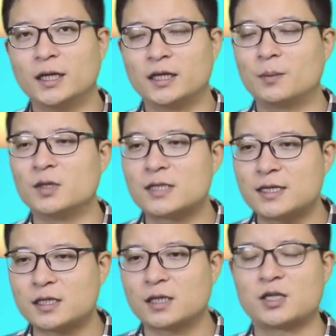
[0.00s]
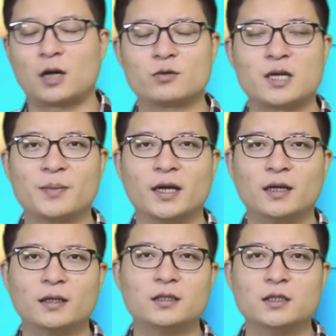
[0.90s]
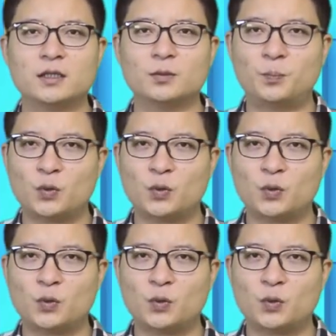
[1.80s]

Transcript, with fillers: 那么在这个角度上面，你